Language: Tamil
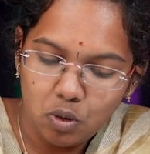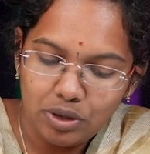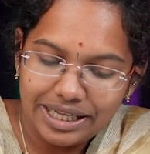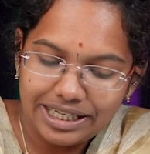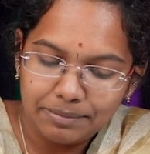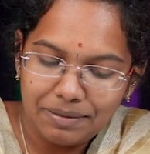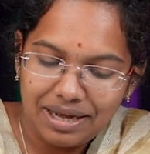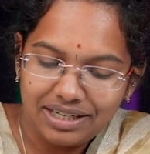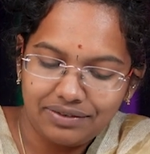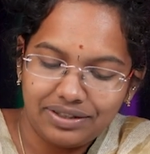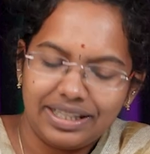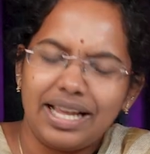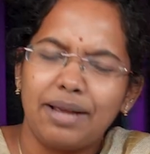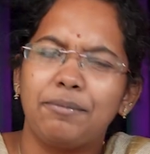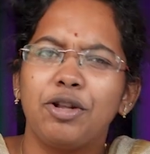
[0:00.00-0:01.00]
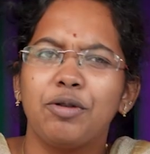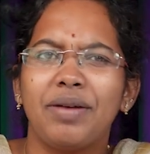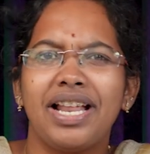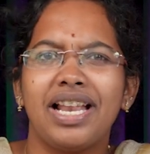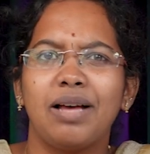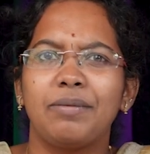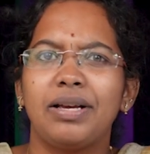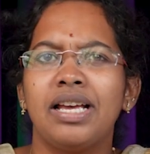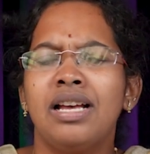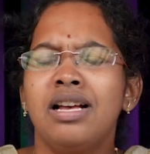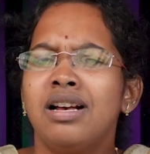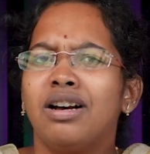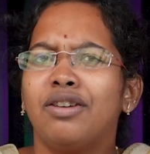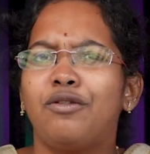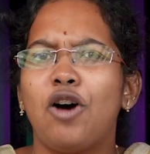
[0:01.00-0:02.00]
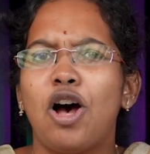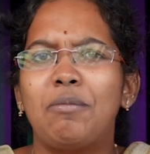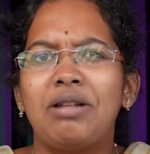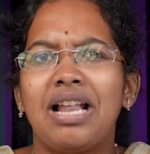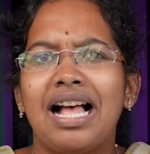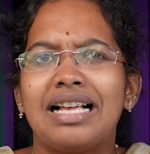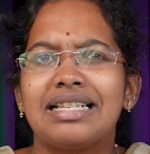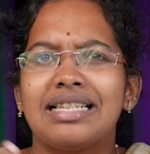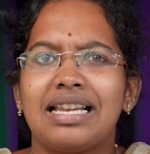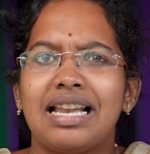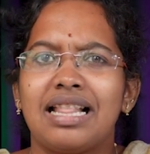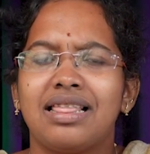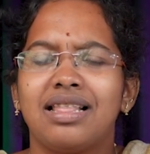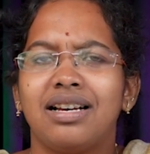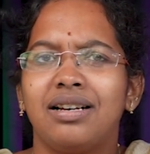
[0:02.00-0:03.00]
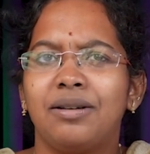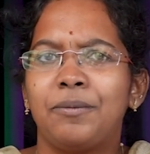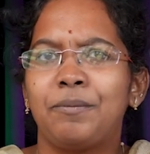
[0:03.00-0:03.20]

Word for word: கோனிக்ஸ் பார்ட் வந்து எப்படியுமே எல்லாமே ஃபார்முலாஸ் அந்த